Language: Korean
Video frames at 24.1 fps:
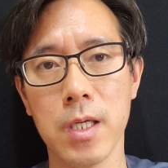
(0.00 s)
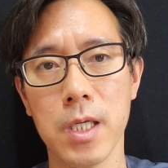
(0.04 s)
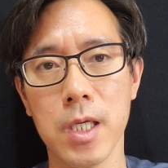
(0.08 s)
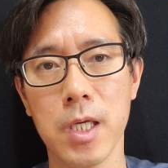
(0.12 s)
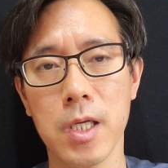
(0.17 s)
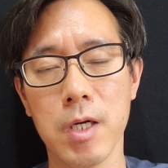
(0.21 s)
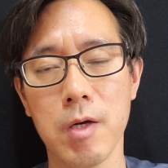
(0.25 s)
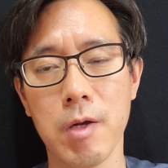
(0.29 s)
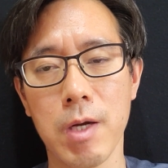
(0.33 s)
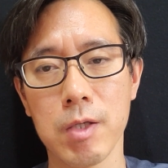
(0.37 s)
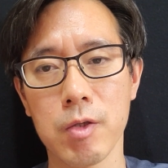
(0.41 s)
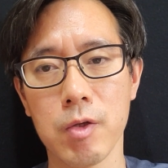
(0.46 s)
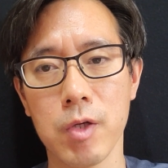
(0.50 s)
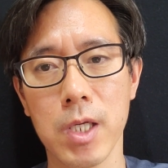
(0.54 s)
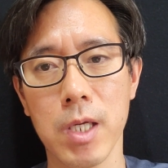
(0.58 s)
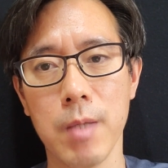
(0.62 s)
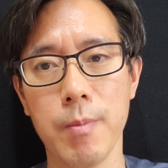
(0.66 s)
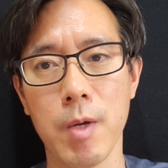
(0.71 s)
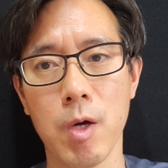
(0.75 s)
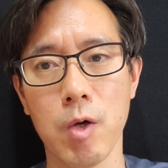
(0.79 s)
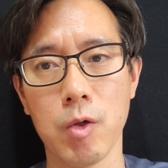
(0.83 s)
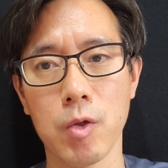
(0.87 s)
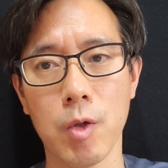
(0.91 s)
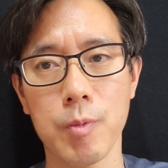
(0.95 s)
이럴 확률이
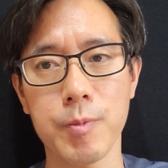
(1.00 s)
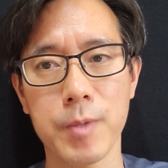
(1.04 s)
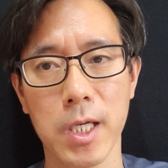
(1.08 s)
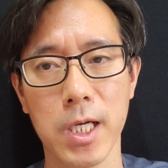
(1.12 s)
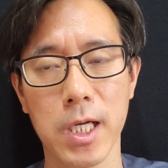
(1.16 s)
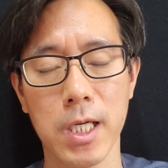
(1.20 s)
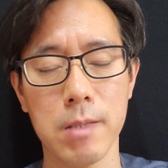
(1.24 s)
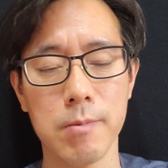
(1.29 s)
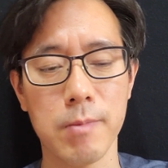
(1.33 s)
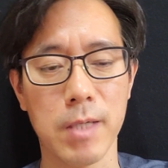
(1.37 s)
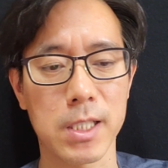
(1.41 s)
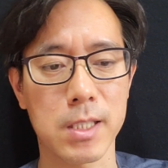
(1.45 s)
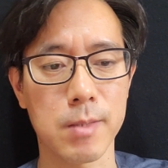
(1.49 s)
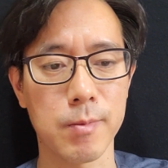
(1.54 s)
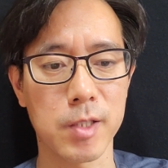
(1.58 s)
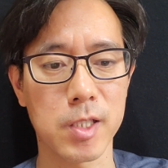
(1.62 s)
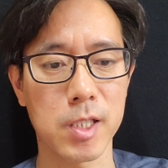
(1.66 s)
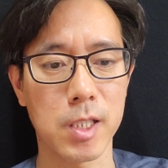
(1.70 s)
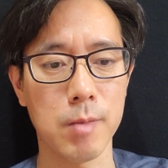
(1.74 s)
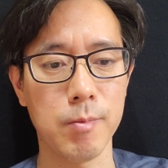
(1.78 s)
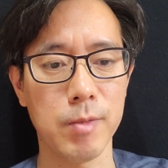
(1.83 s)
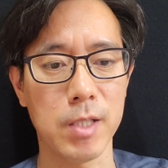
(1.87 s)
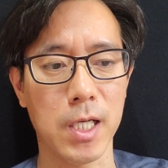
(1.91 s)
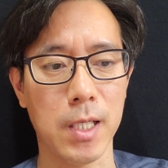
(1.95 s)
매우 높다라는 말씀을
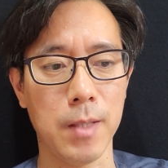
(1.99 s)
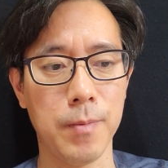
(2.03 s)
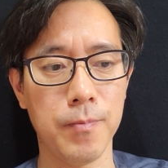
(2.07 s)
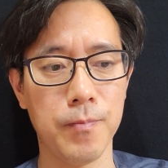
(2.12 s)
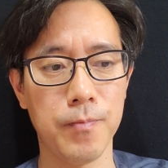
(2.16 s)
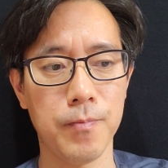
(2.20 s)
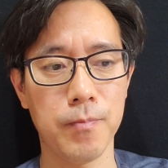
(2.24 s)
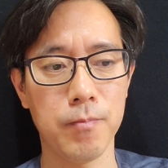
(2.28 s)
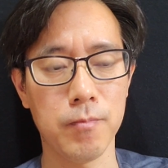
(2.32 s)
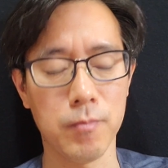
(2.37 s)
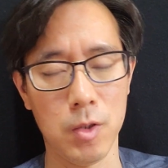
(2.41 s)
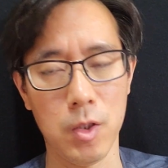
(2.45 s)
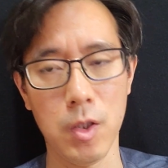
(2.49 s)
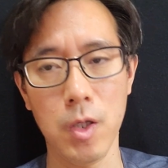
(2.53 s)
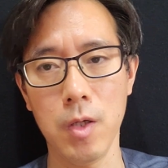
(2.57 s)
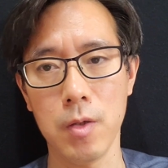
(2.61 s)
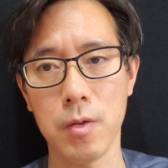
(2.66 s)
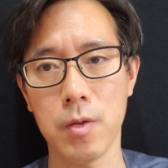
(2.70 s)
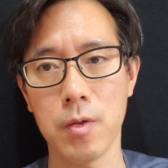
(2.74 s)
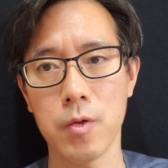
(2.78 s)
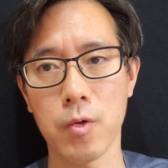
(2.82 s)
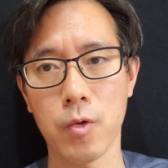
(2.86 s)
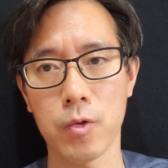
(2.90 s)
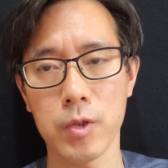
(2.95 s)
드립니다.
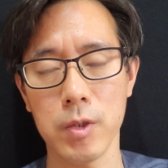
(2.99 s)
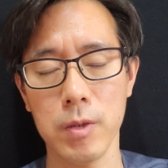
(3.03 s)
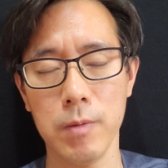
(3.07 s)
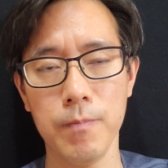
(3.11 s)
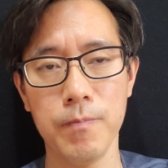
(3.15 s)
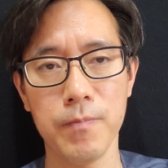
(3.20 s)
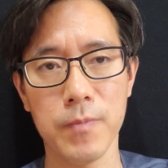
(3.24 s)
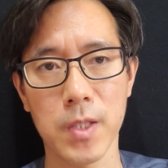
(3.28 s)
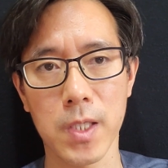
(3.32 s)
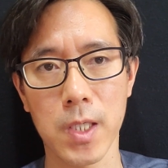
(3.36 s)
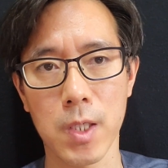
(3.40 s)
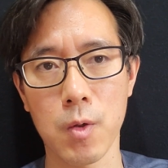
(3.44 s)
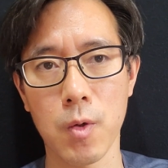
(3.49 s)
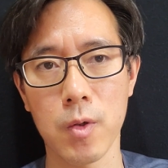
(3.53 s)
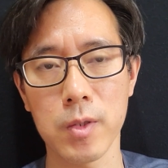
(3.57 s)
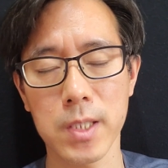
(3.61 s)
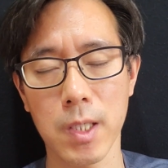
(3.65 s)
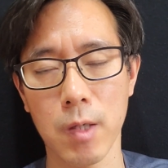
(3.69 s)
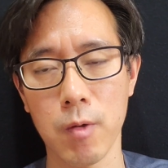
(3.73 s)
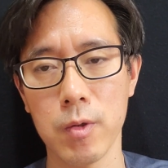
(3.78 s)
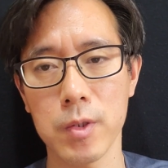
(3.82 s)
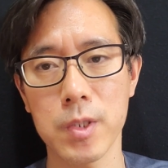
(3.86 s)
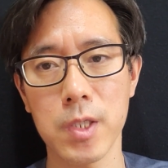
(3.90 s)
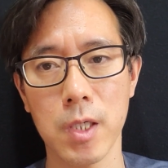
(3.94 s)
물론 요즘
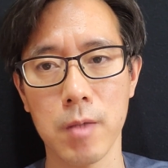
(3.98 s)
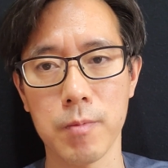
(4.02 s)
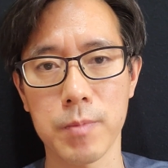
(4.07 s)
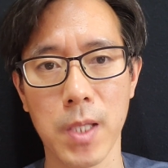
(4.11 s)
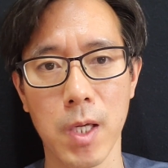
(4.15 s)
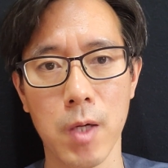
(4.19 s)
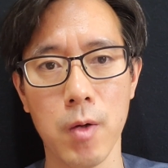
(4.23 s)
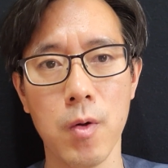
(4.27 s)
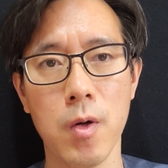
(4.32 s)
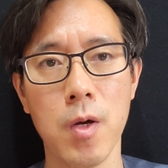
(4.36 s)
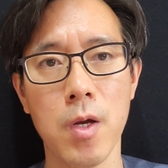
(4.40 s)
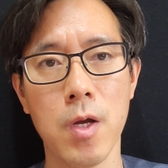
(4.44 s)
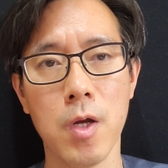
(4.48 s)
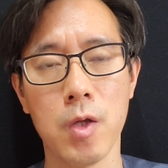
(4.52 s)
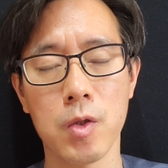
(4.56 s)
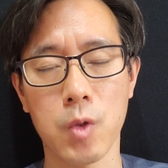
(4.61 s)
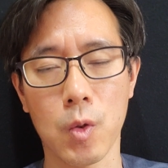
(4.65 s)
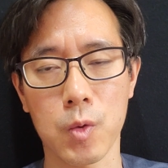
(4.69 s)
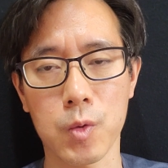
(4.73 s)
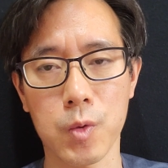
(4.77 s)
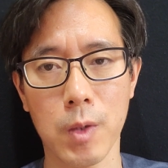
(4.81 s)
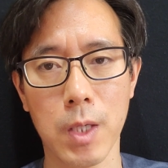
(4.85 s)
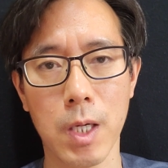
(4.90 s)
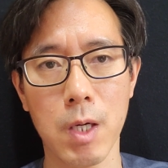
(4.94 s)
2030처럼 대우
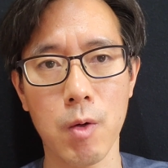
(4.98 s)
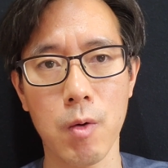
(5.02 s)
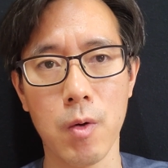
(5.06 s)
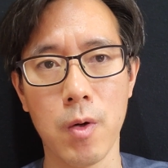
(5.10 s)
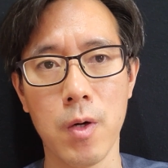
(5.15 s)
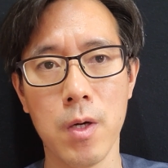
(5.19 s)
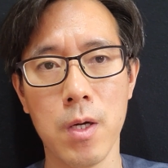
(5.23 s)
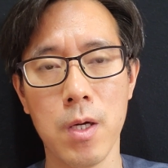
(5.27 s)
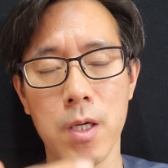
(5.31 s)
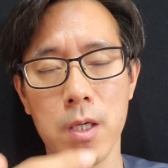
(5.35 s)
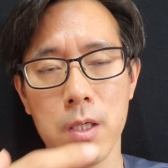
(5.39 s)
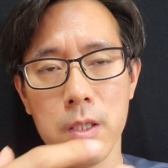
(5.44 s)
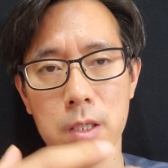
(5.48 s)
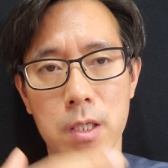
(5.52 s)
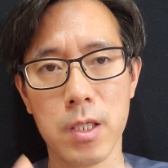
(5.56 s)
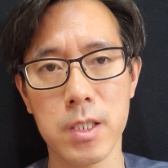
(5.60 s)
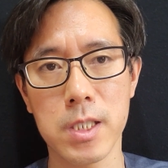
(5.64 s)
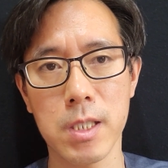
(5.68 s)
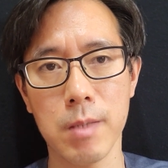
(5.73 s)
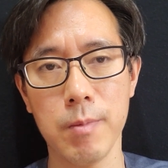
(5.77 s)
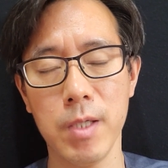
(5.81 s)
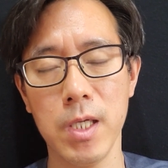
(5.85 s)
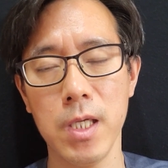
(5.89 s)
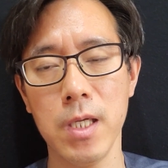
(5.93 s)
똑똑하고
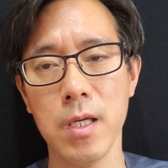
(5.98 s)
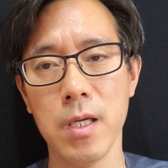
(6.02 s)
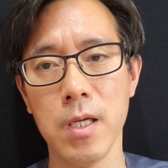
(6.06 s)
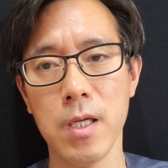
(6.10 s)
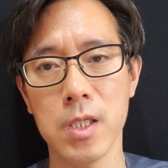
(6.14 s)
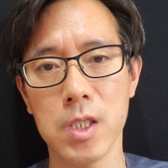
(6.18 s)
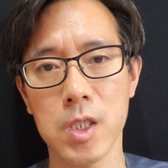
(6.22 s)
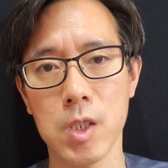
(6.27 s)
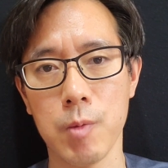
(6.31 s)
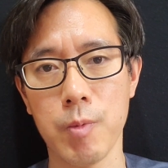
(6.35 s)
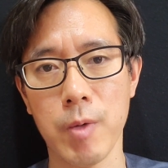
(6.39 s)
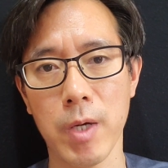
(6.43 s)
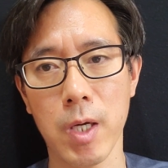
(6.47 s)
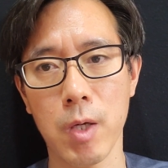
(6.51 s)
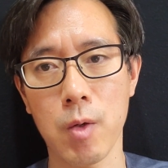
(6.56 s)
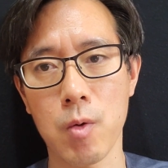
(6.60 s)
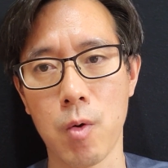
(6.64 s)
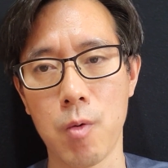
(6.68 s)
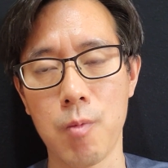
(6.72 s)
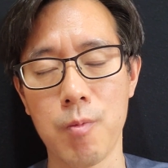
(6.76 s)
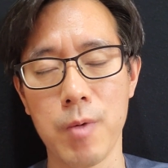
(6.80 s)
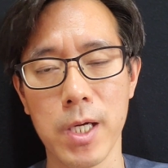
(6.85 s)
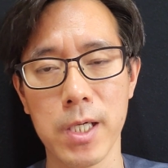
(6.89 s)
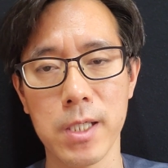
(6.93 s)
열심히 집요하게
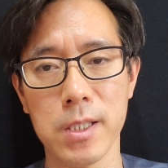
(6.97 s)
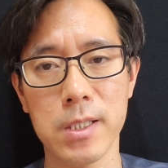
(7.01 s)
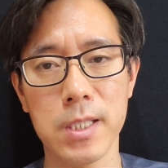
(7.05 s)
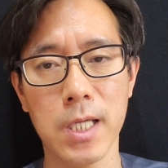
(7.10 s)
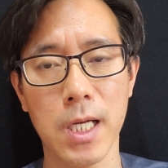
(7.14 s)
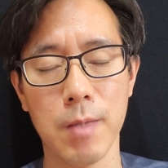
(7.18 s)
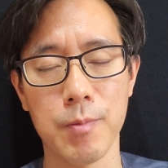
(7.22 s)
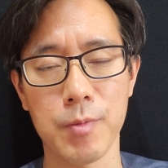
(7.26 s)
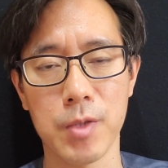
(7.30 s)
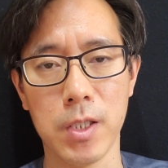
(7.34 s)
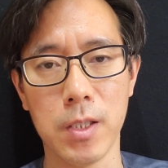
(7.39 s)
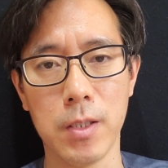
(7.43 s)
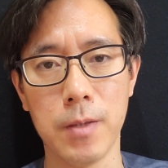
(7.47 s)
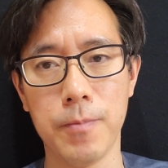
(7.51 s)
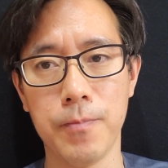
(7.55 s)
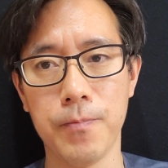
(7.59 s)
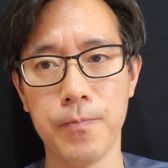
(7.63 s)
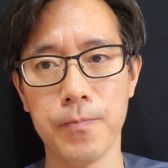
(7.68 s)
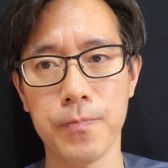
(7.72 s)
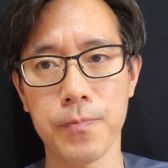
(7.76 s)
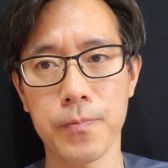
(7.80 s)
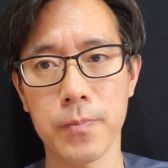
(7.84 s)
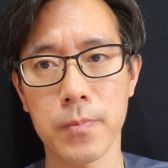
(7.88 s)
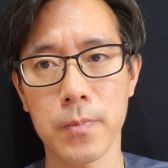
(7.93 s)
공부하는 사람들,
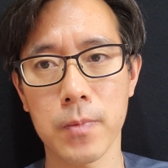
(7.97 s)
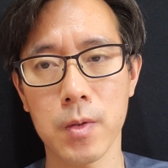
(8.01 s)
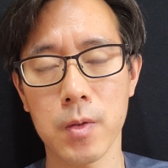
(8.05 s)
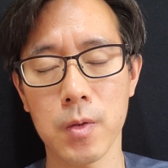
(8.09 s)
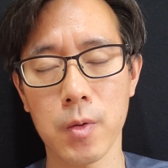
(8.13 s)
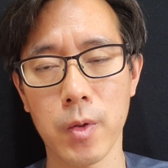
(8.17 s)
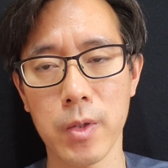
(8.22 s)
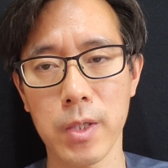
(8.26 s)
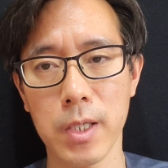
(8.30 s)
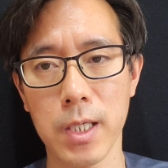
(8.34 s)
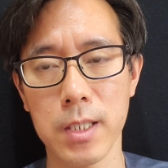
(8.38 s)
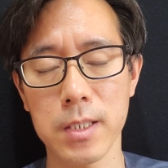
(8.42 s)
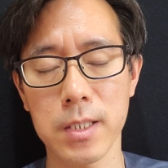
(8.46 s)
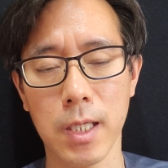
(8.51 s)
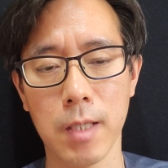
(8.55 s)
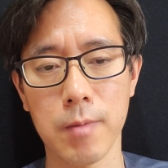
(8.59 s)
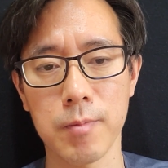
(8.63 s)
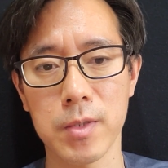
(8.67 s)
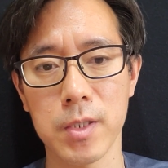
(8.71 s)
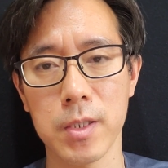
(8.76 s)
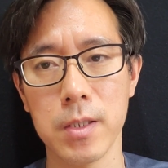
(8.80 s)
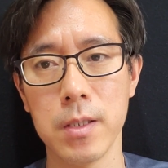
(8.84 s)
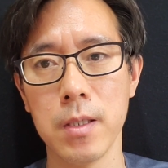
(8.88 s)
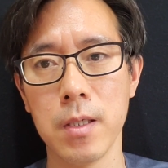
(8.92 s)
노력하는
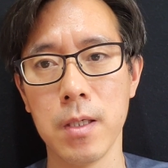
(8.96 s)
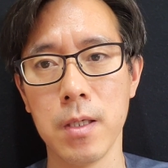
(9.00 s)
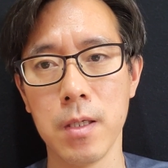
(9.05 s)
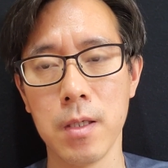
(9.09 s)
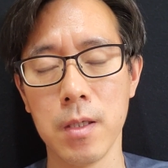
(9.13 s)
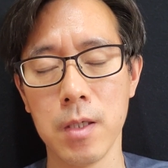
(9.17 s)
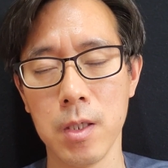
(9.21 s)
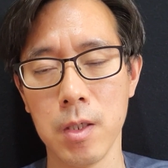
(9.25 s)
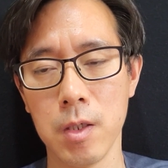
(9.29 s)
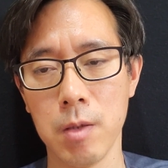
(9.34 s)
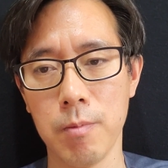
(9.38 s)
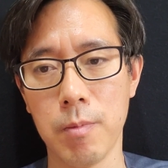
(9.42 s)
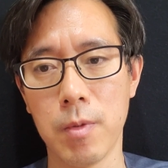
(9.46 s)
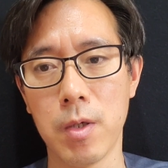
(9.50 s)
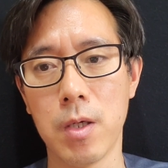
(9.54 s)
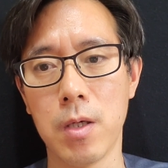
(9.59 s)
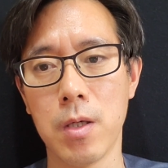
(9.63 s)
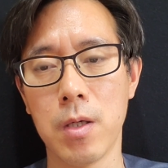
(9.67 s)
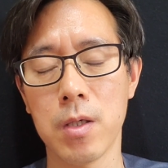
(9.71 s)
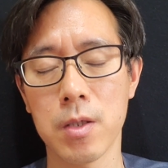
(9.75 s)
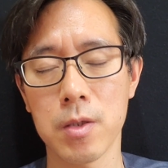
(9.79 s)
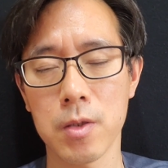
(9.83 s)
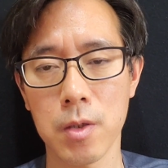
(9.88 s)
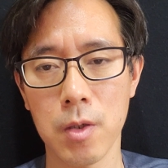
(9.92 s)
사람들,
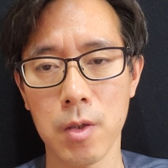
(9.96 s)
뭐